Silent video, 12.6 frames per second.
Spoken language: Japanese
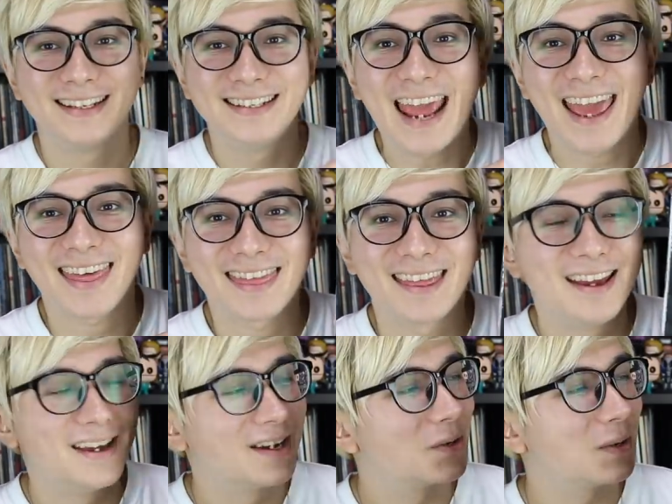Death!
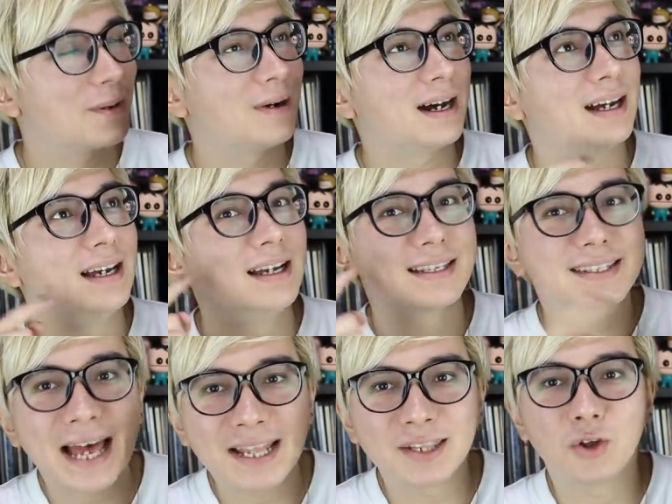これは
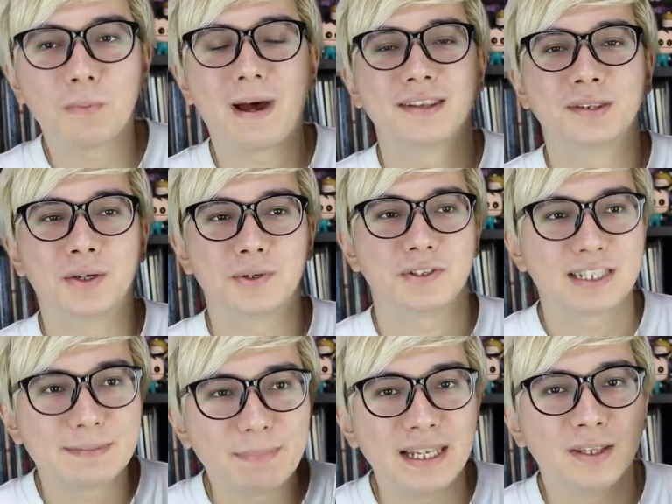サンドマンの
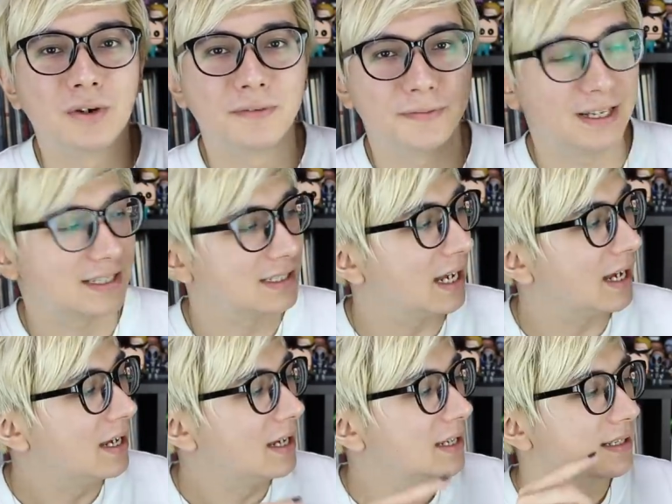スピンオフです
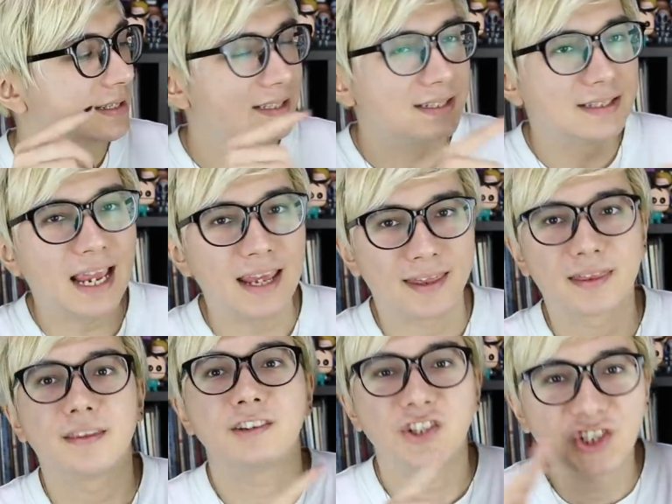ね。Death!
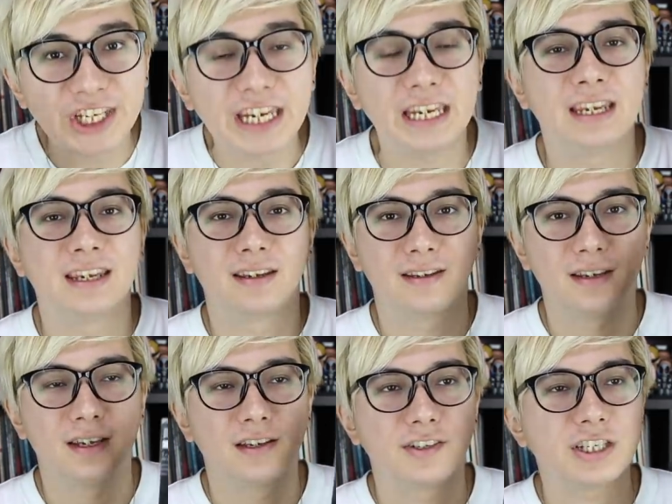死。
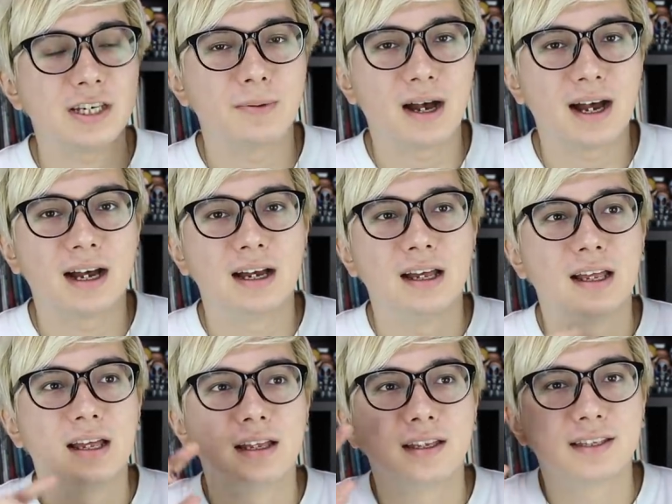死は
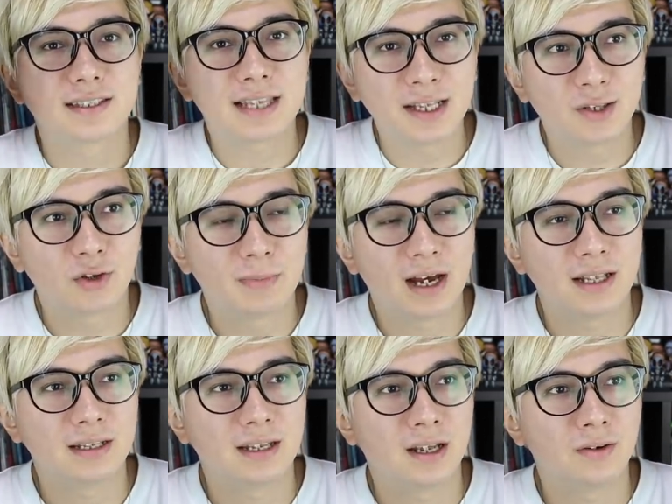
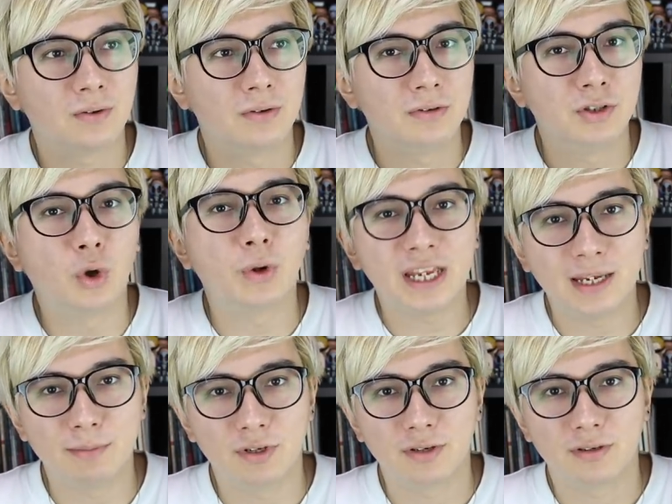サンドマン、あの、
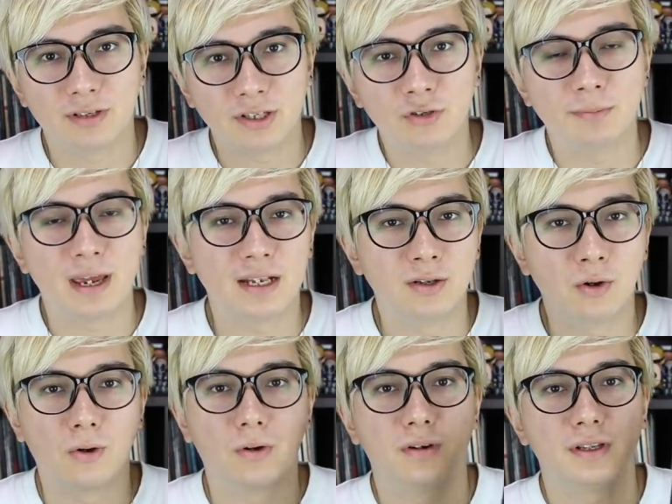ドリーム、夢
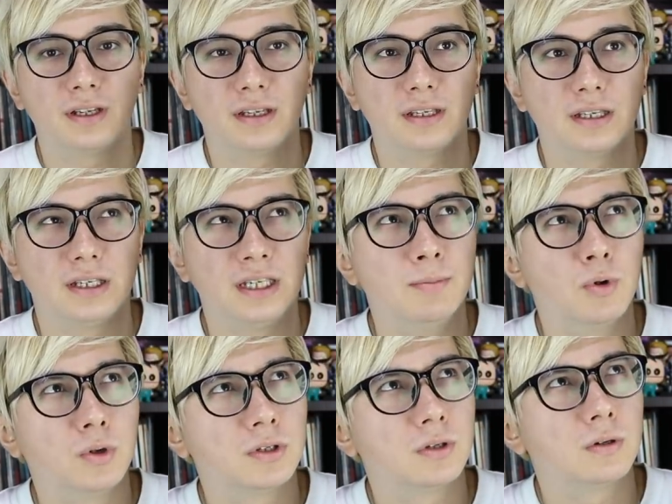の
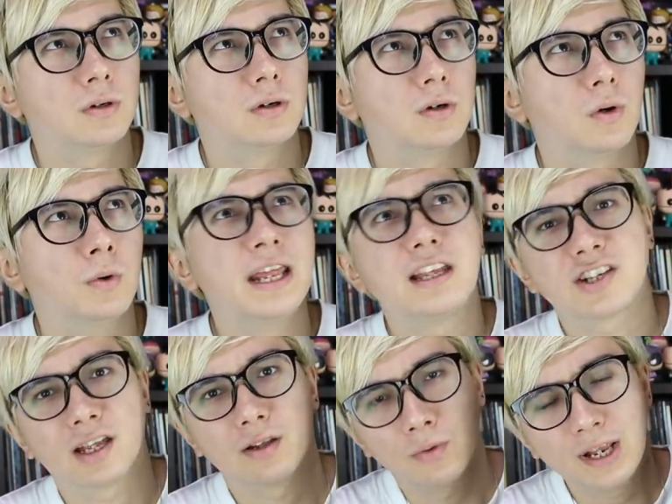妹お姉
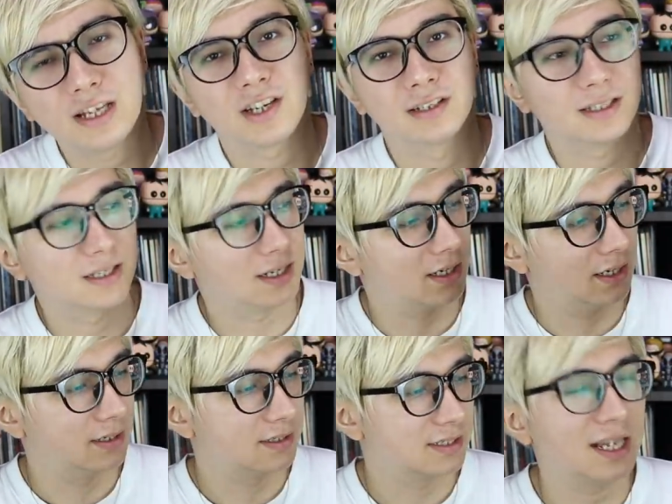ちゃんお姉ちゃんだったかな。
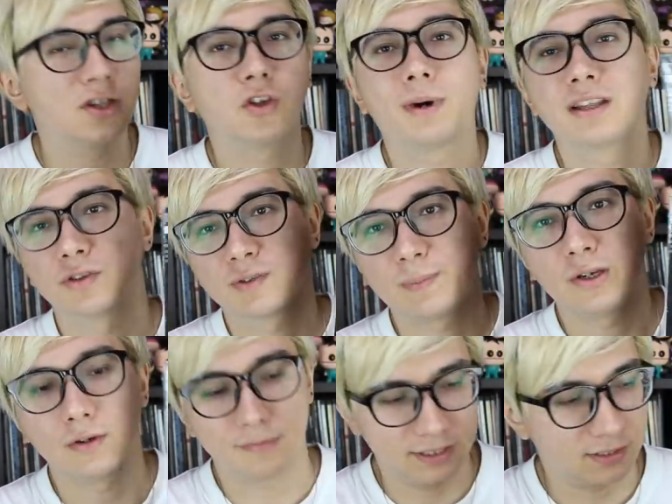サンドマンの
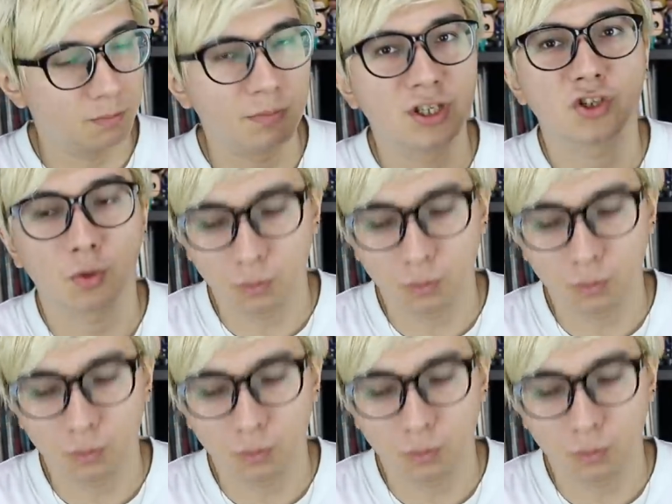スピンオフです。めっちゃ